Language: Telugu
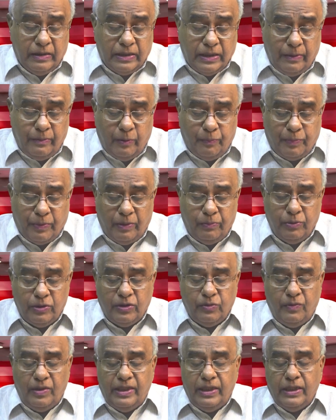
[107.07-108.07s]
తమ
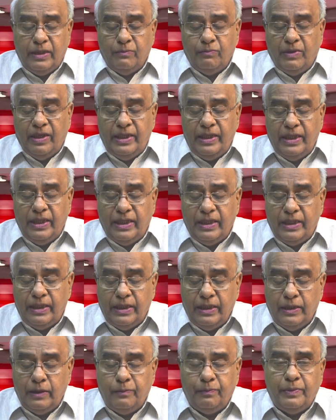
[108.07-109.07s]
ప్రభుత్వానికి
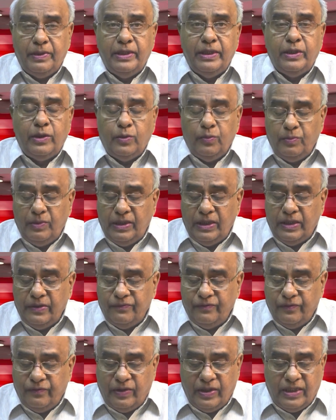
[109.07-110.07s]
మైనారిటీలపై ఎటువంటి
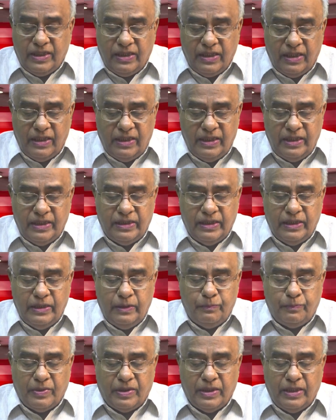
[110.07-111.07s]
వివక్ష
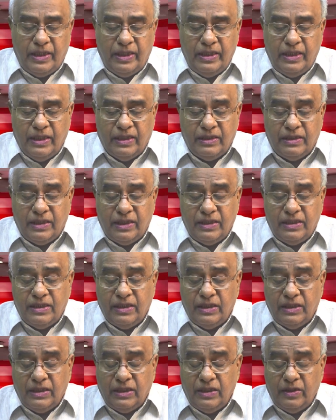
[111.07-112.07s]
లేదని ప్రధాని
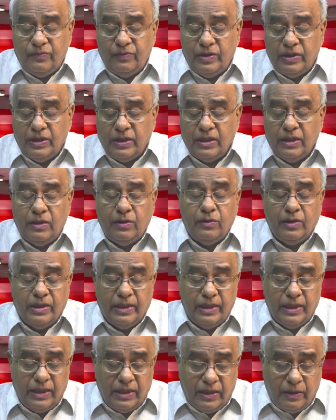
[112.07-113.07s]
అంతర్జాతీయ వేదికల్లో
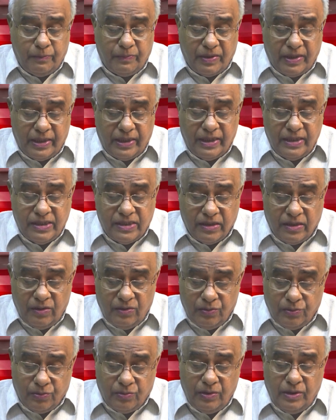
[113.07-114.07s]
ఘనంగా
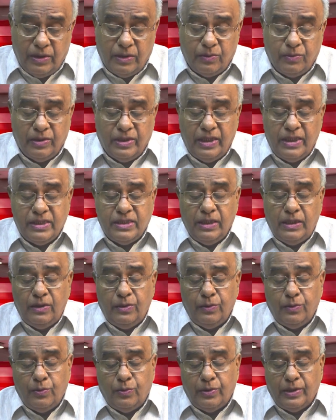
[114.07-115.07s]
ప్రకటించగలుగుతున్నారు
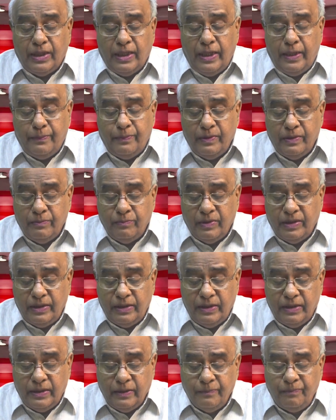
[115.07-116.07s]
దేశంలో నూట యాభై
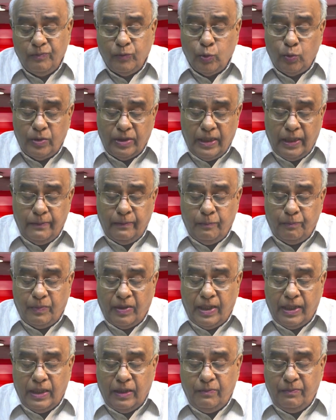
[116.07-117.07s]
మంది నూట యాభై
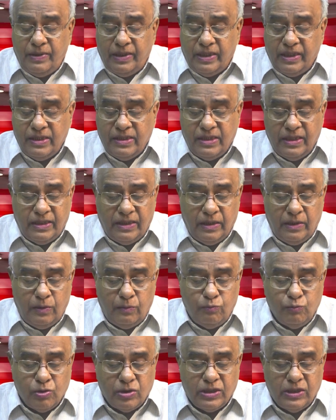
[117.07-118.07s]
పార్లమెంటరీ సీట్లలో
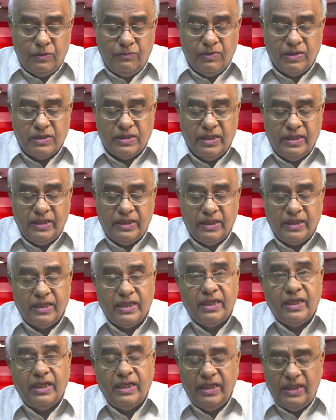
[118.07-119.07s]
ముస్లింల సంఖ్య
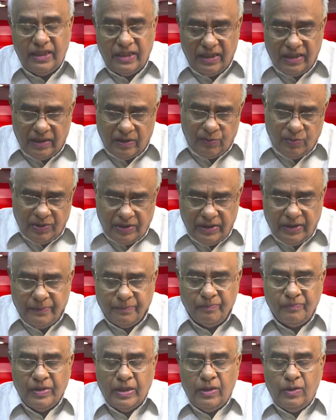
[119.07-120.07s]
గణనీయంగా ఉంది
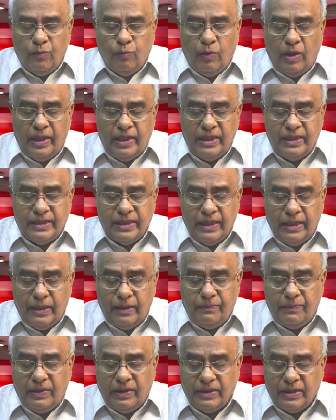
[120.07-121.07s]
వారి
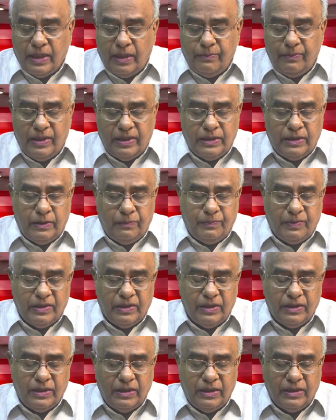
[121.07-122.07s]
జనాభా దామాషా
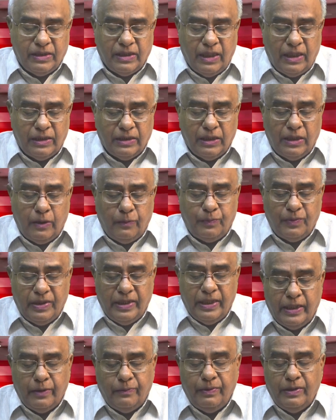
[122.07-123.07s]
పద్ధతిని దాదాపు
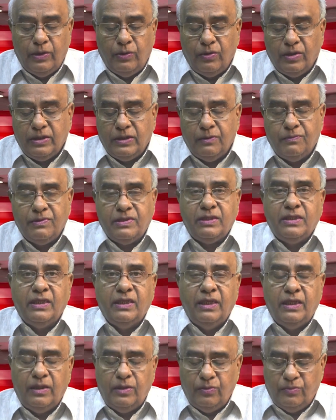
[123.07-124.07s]
ఎనభై లోక్సభ
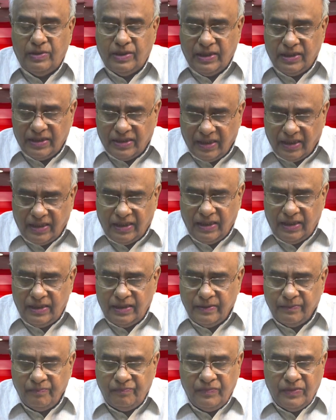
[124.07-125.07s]
స్థానాలు వారికి
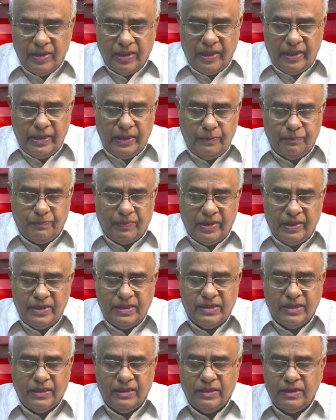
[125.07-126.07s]
దక్కాలి కానీ
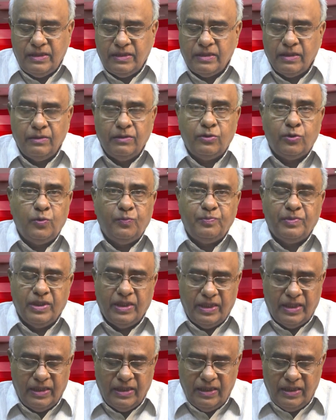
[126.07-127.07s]
పరిస్థితి
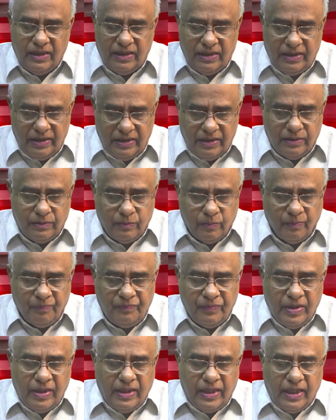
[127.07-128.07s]
సంతృప్తికరంగా లేదు
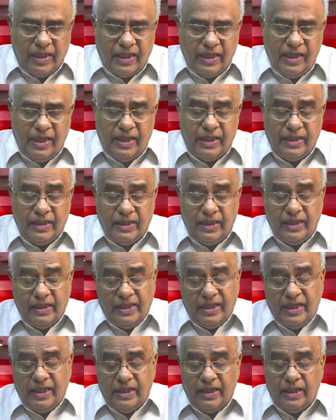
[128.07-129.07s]
కర్ణాటక
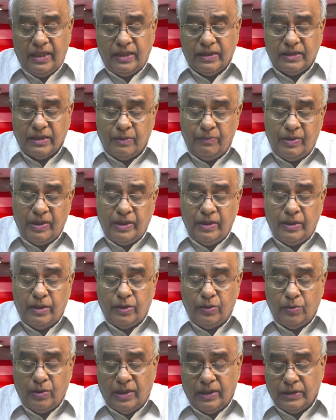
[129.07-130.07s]
కేరళ
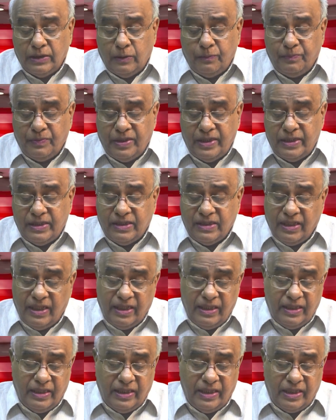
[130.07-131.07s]
తమిళనాడు ఆంధ్రప్రదేశ్
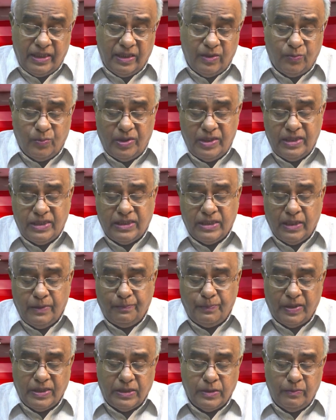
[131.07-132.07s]
తెలంగాణ ఒడిశా
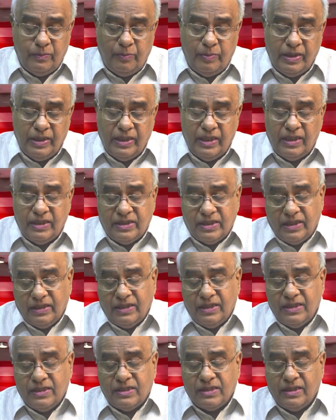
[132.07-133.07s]
పశ్చిమ బెంగాల్
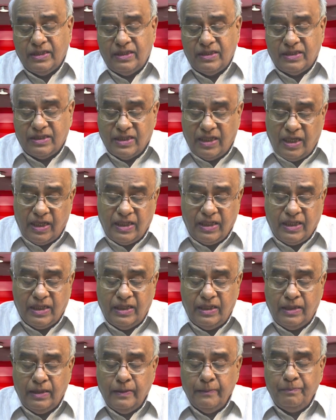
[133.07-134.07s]
ఛత్తీస్గఢ్
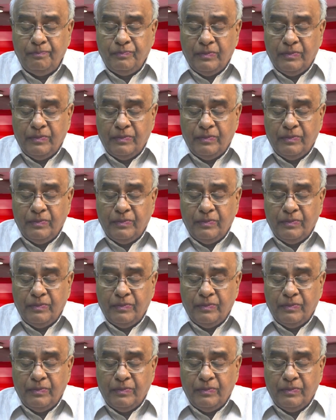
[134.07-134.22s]
జార్ఖండ్